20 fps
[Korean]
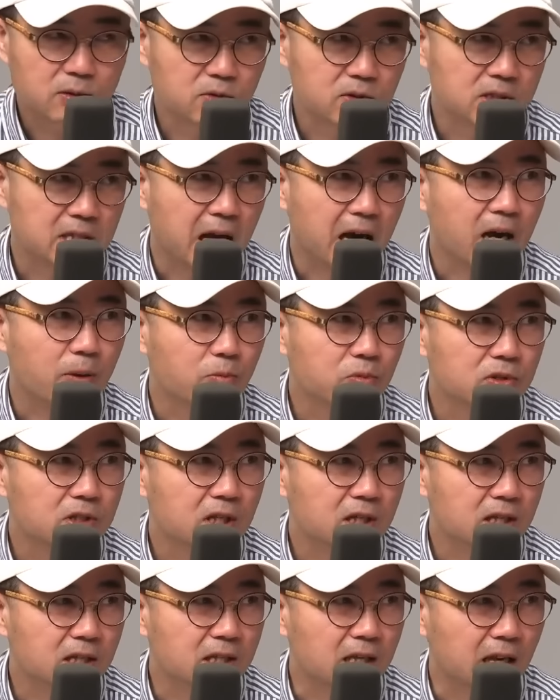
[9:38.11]
사,
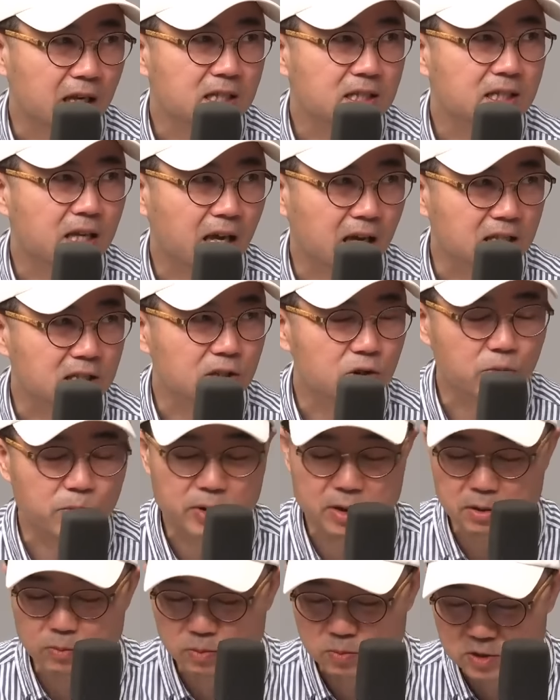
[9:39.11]
문제의 흰색
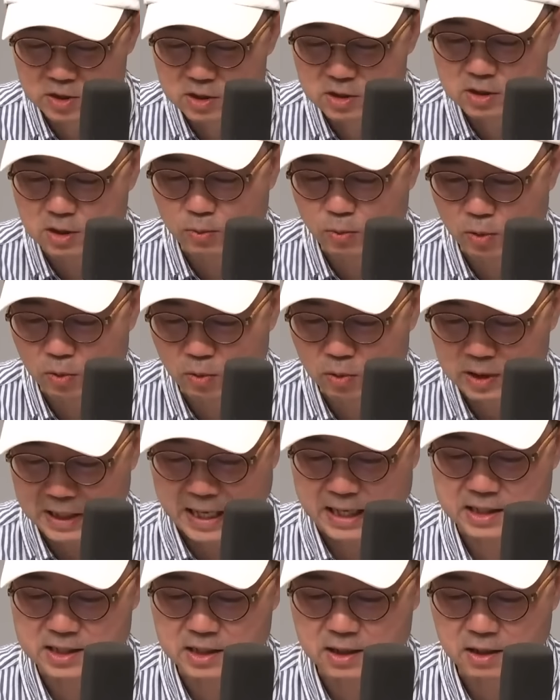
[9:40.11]
SUV를 직접 몰고
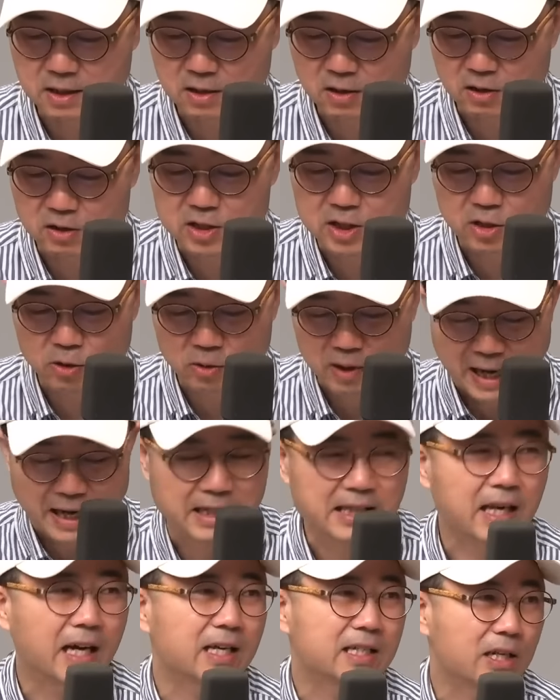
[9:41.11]
다시 어딘가로
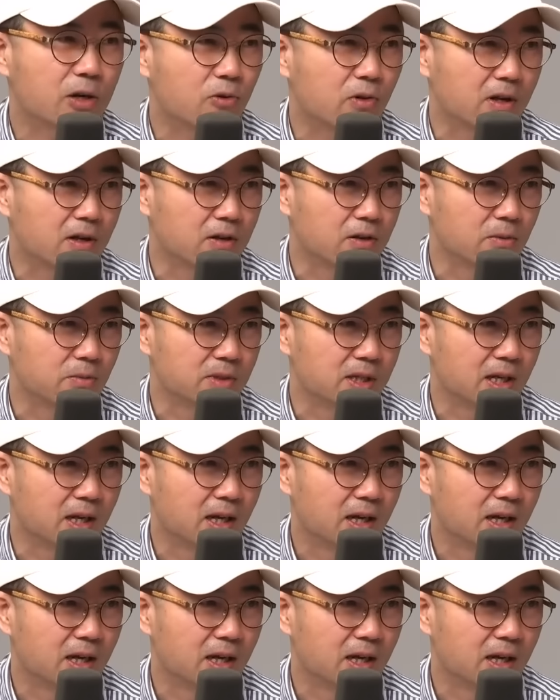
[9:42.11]
가다가 사고하는 겁니다.